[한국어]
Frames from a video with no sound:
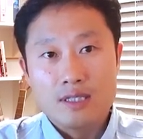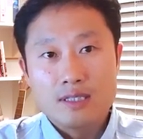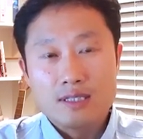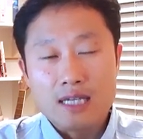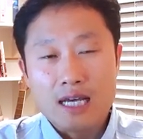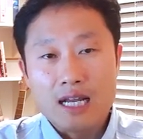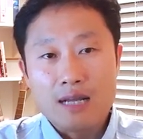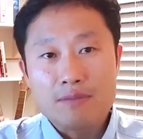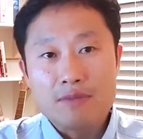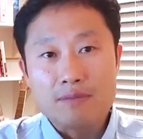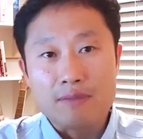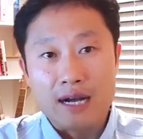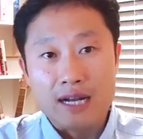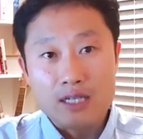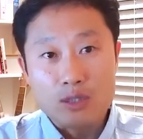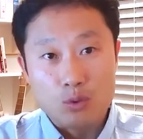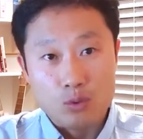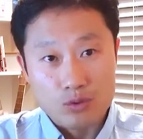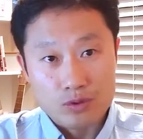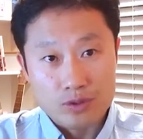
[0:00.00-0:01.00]
사람이
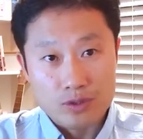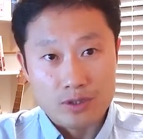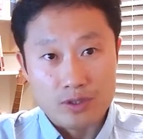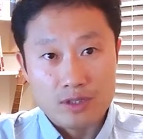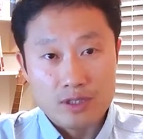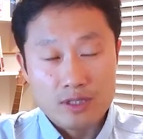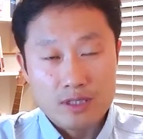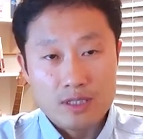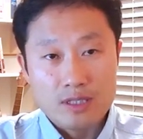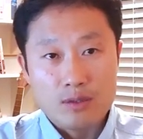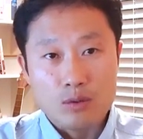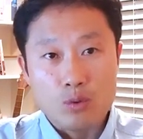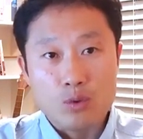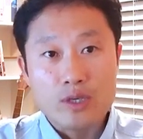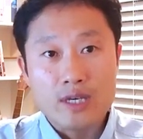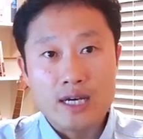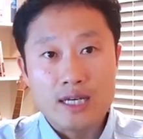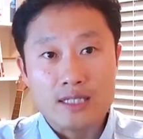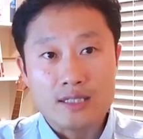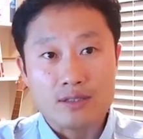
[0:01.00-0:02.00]
많이 오는 것,
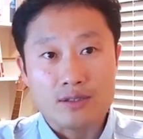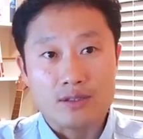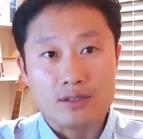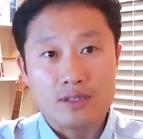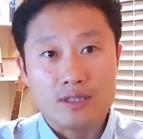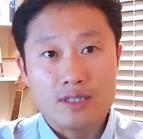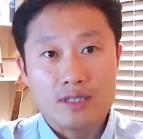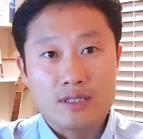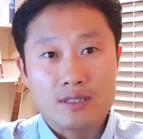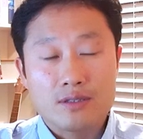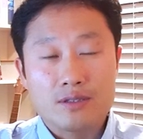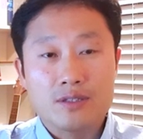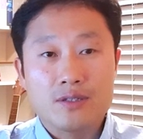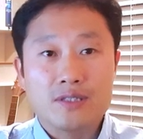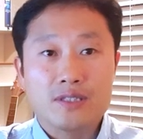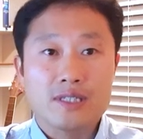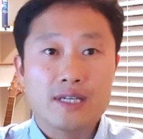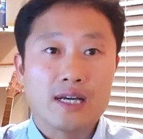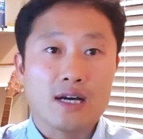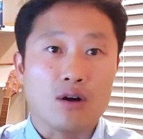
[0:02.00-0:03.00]
오게 하는 것, 그러기
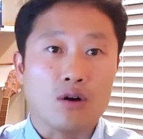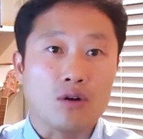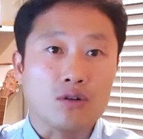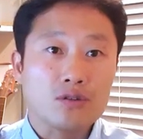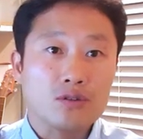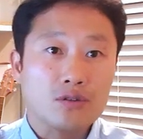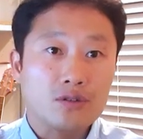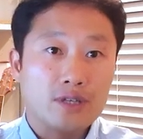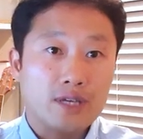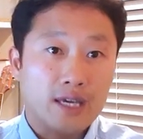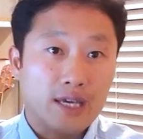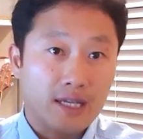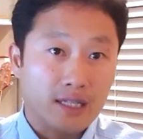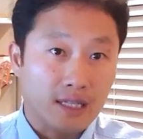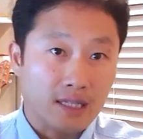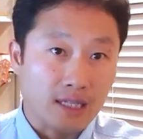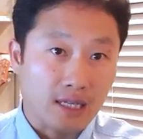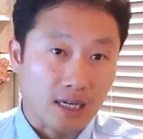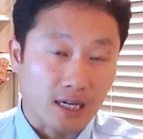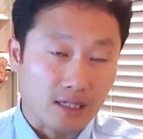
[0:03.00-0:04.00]
위해서 내가 어떻게 해야
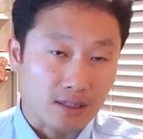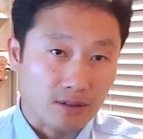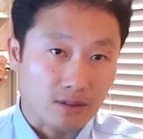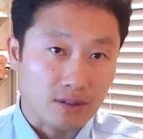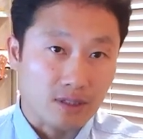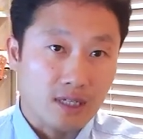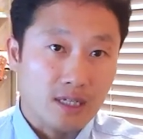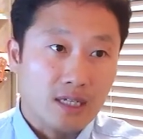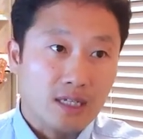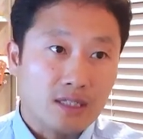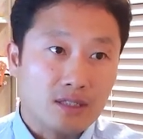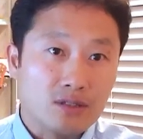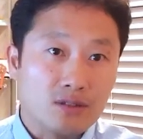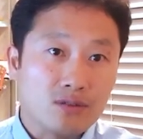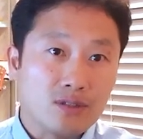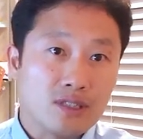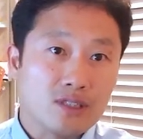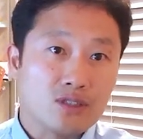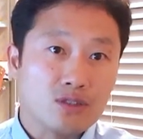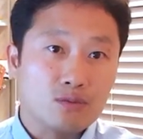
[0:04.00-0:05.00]
된다라는 것,
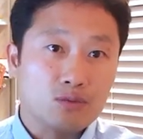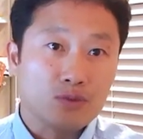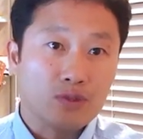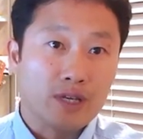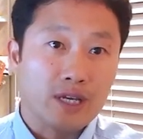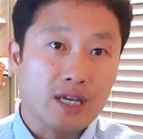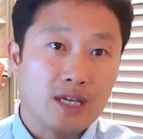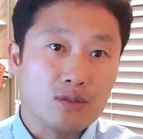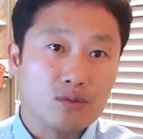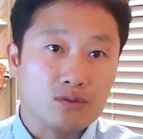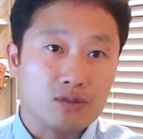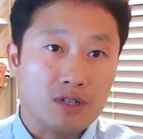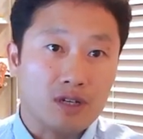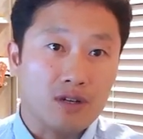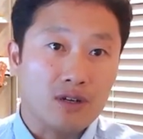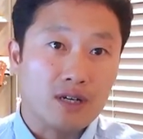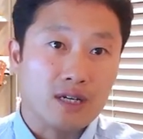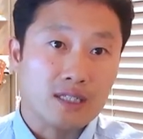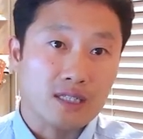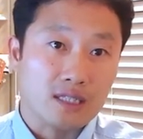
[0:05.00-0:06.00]
그런 관점으로 계속
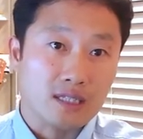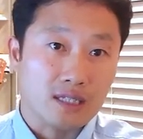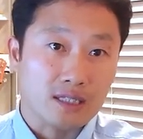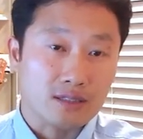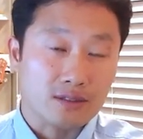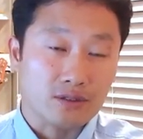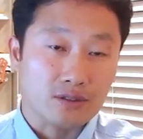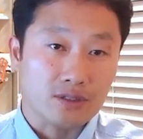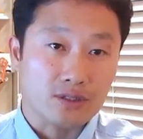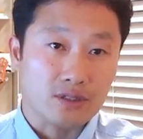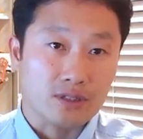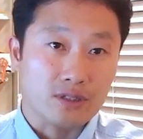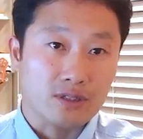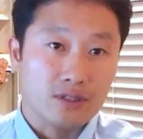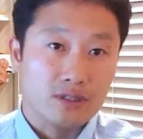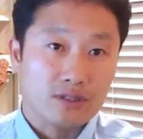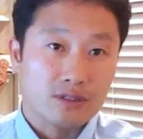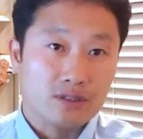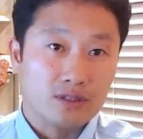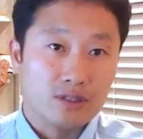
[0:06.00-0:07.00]
늘려가야 된다는 거죠.
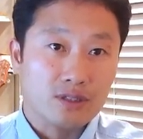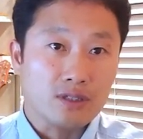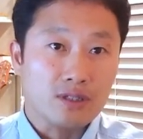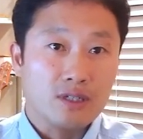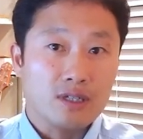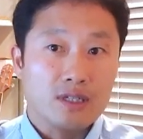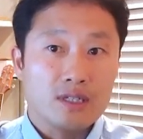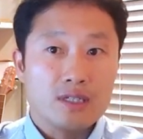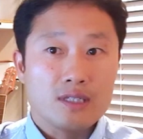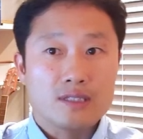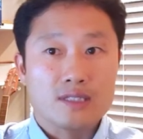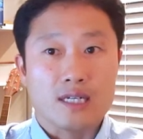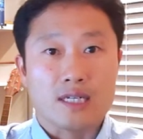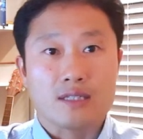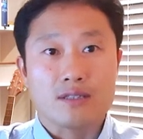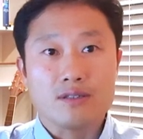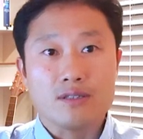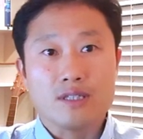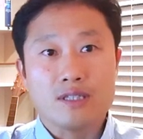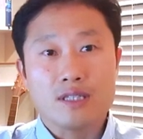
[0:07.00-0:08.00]
그렇죠? 자,
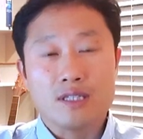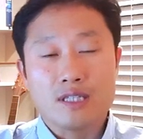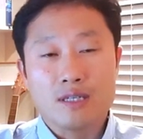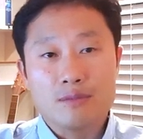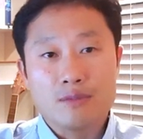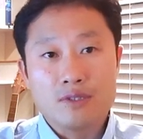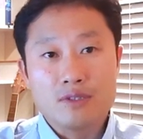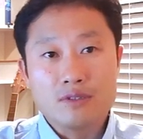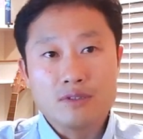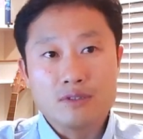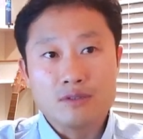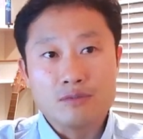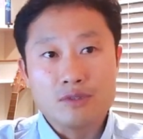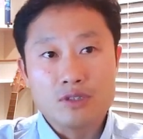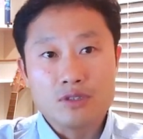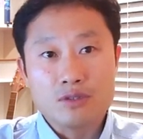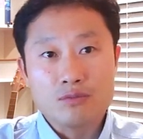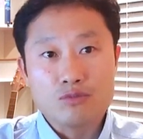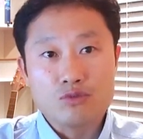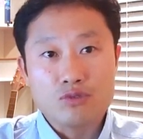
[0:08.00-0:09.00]
그렇게 된다면
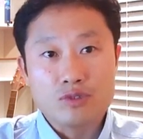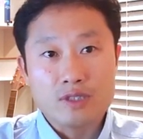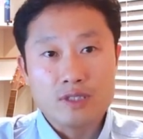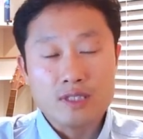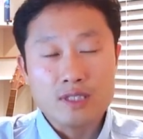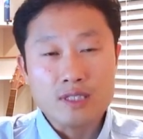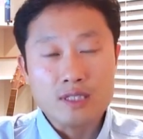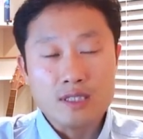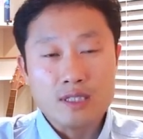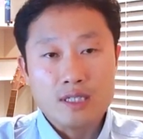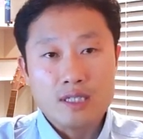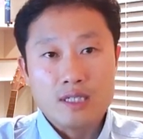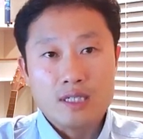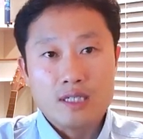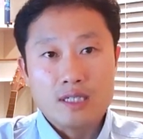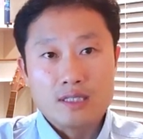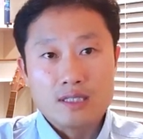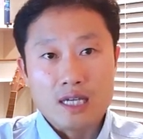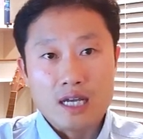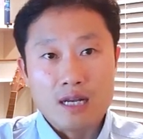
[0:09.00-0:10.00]
음식점 주인이
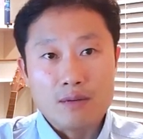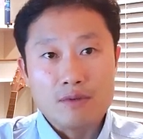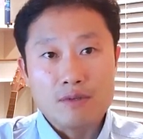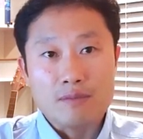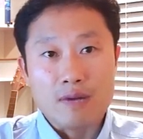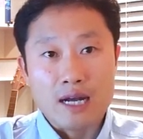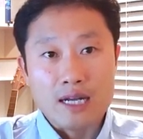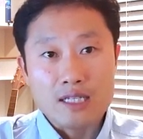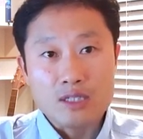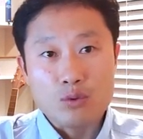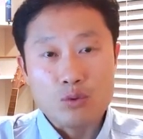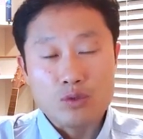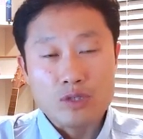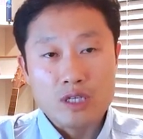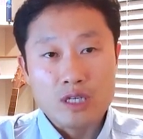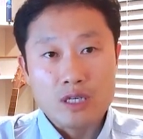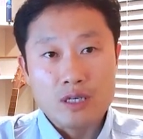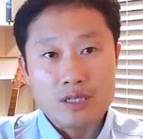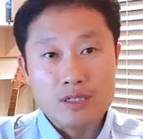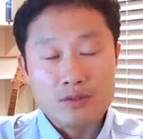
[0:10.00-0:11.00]
사람을 많이
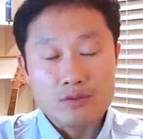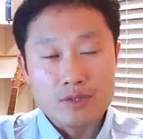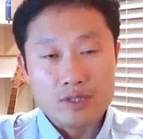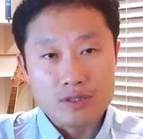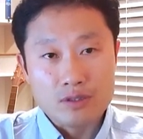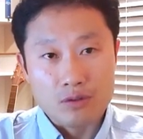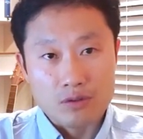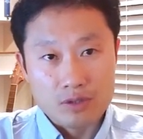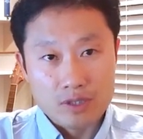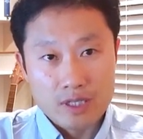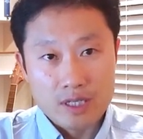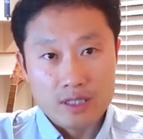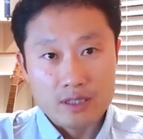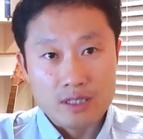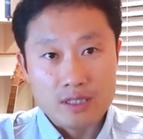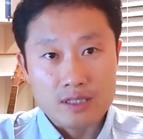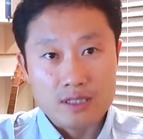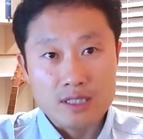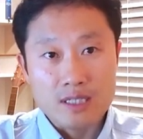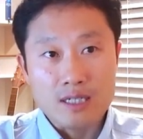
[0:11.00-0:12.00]
오게 하기 위해서는 어떻게 해야
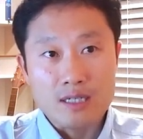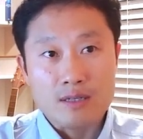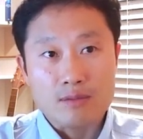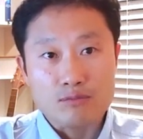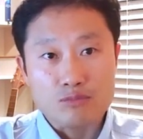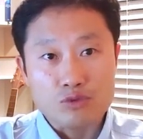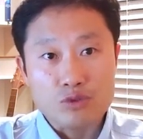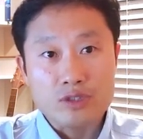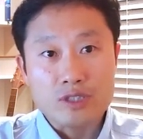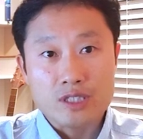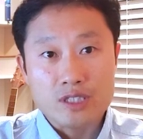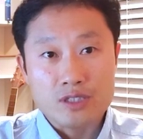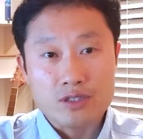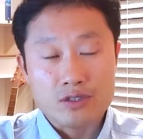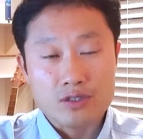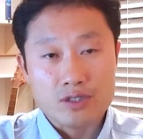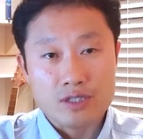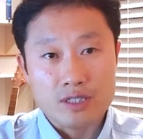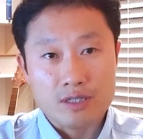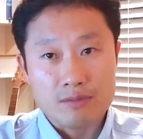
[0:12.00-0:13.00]
되느냐? 무엇에
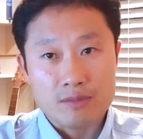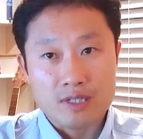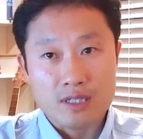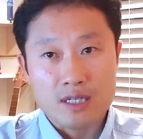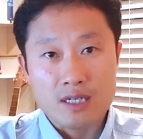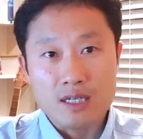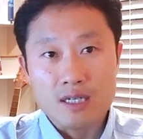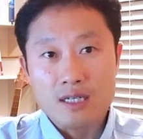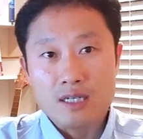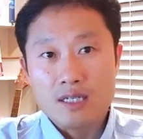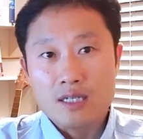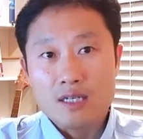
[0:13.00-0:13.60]
신경 써야 됩니까?